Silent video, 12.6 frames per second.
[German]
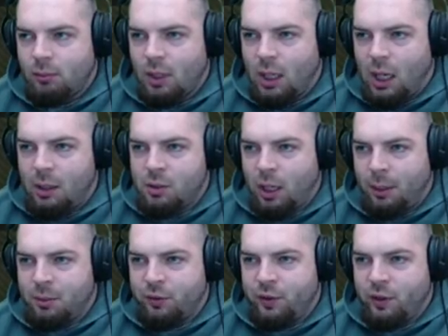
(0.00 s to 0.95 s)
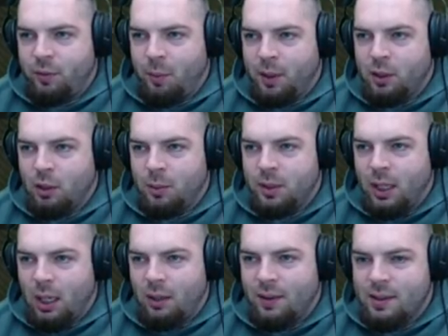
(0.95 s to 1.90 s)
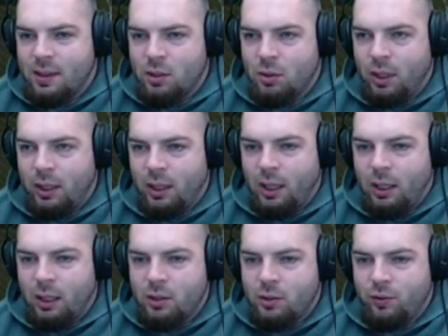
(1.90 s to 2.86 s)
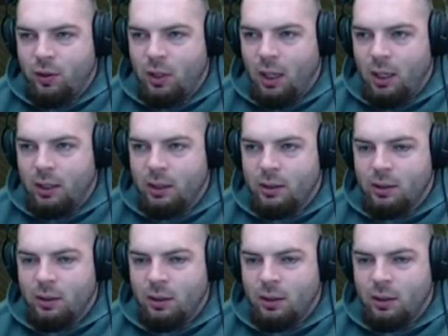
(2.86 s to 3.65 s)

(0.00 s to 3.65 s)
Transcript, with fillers: Ja, schreibt auf jeden Fall mal in die Kommentare, was ihr so generell davon haltet.